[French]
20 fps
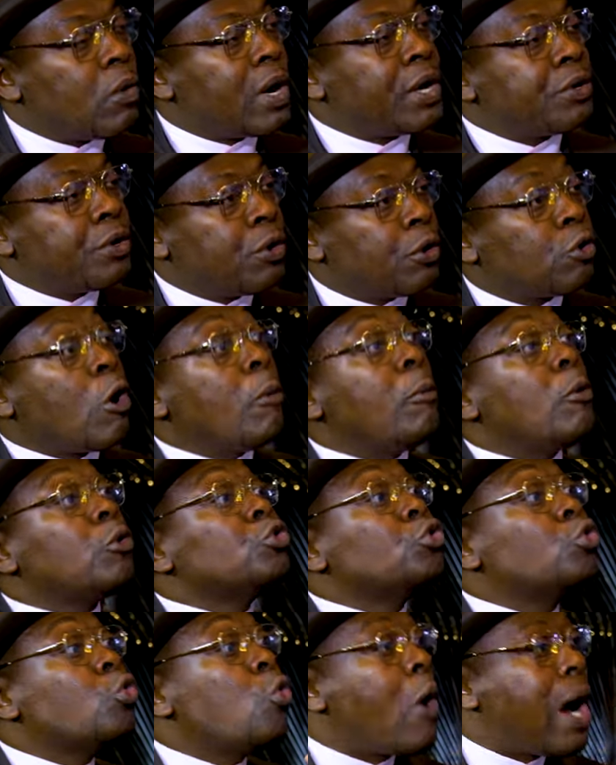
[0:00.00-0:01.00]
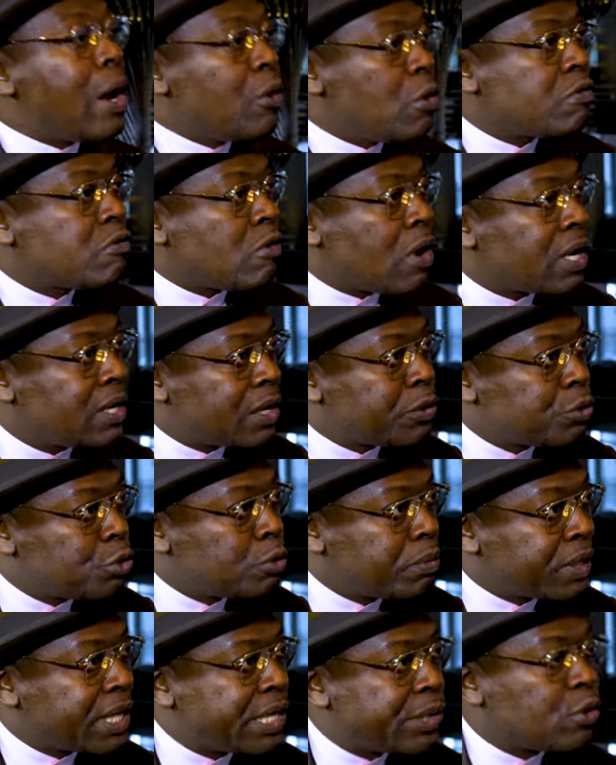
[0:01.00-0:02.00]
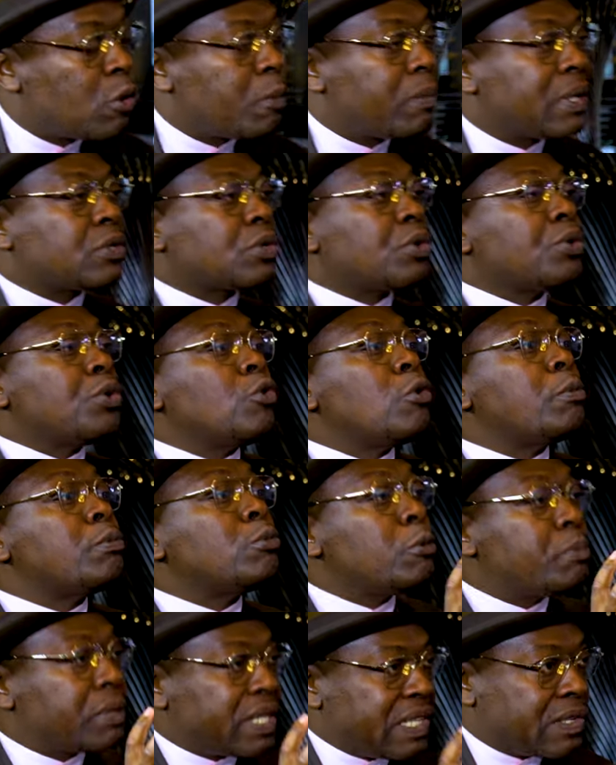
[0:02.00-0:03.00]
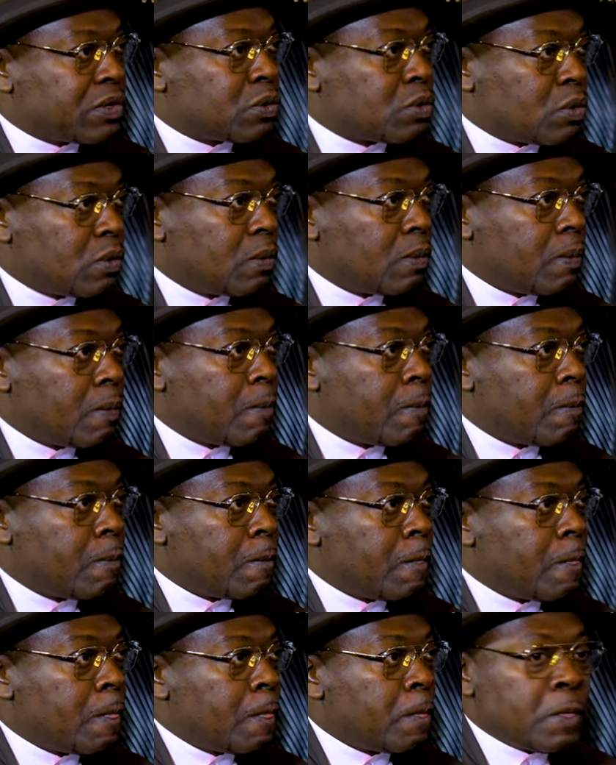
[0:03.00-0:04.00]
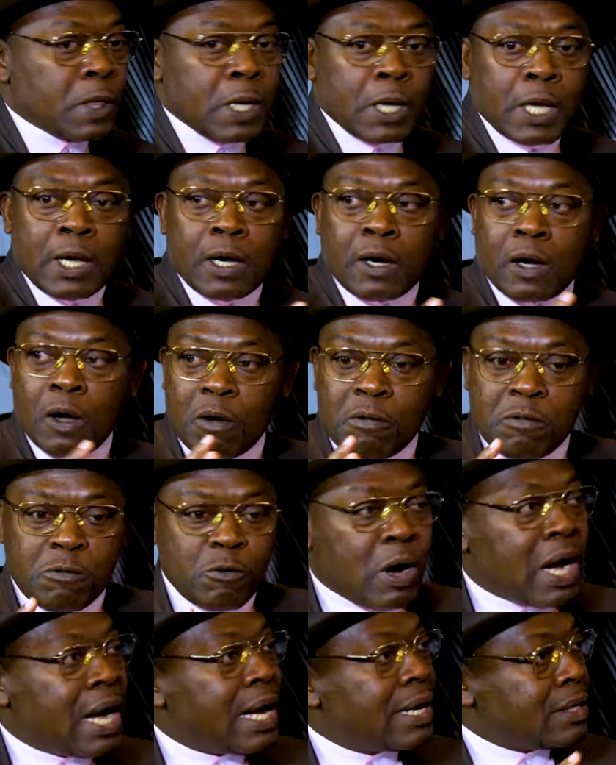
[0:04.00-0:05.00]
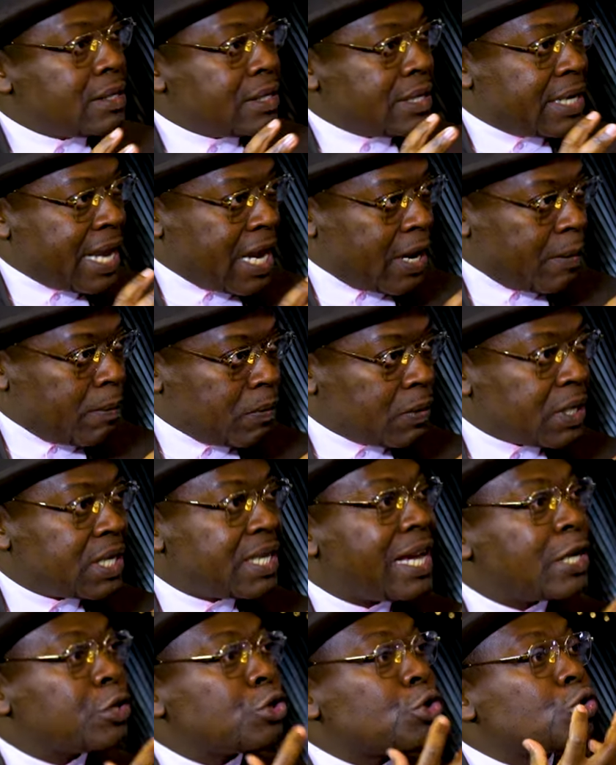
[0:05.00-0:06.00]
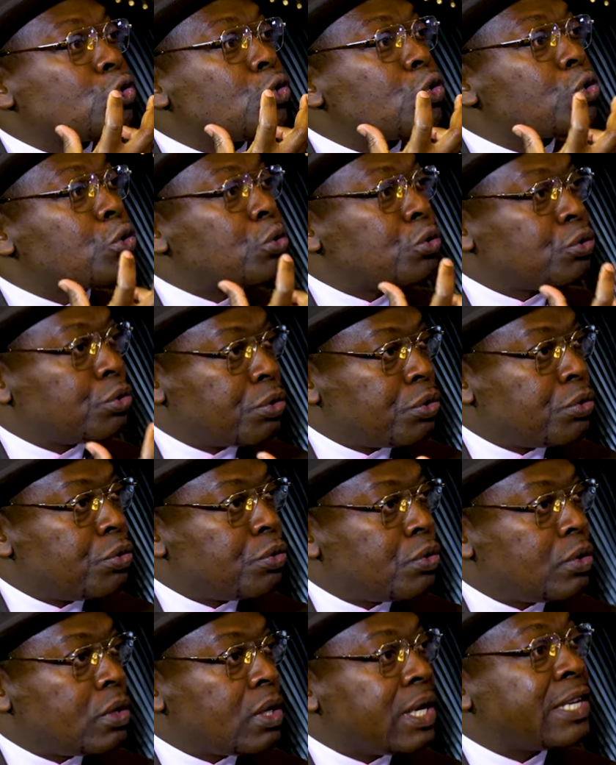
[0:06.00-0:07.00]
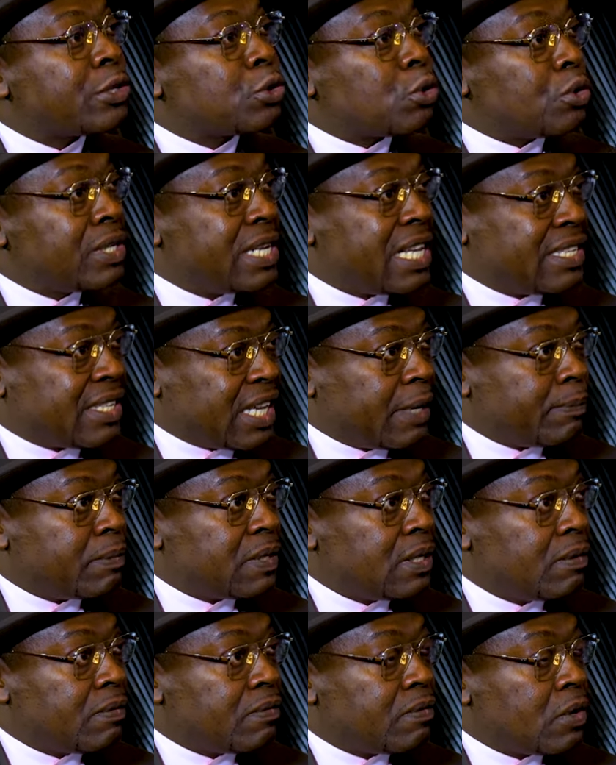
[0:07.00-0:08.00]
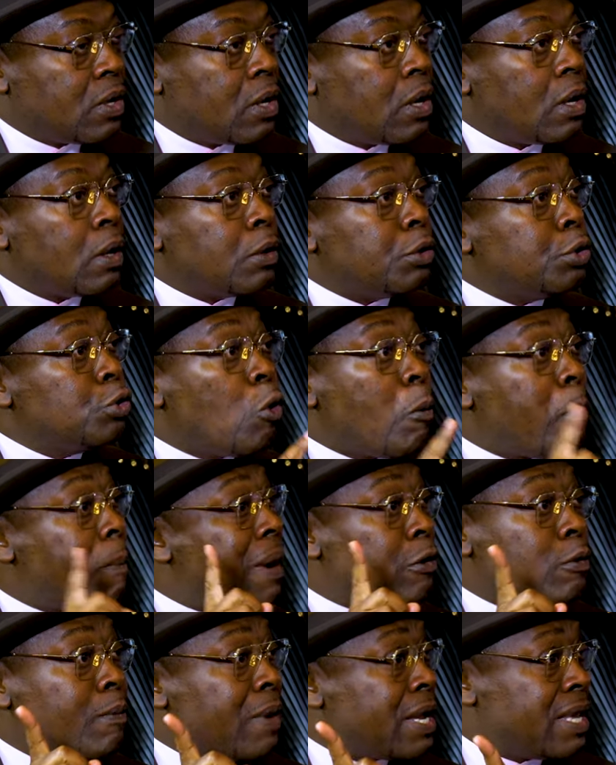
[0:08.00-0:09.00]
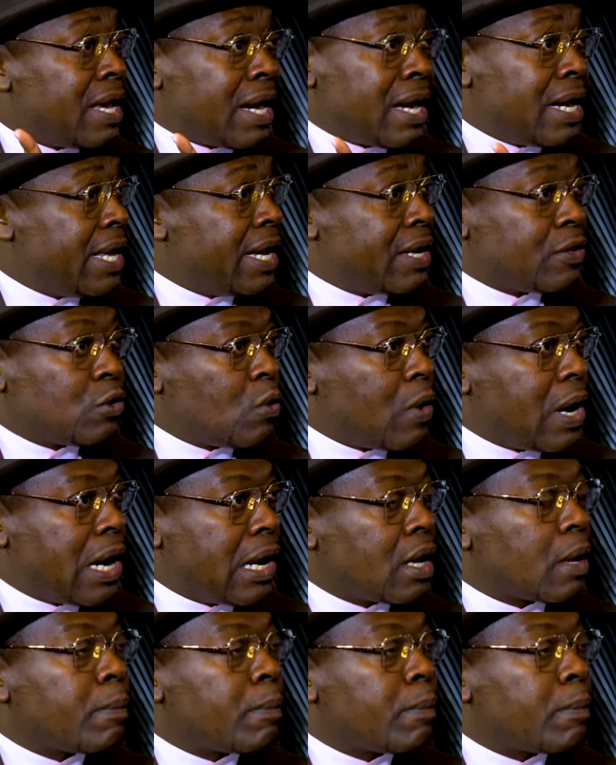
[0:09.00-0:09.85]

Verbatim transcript: ou ailleurs, comme on doit le voir dans une prison, parce que le mot prison renvoie à un terme qui a son contenu et son descriptif, non pas de manière aléatoire,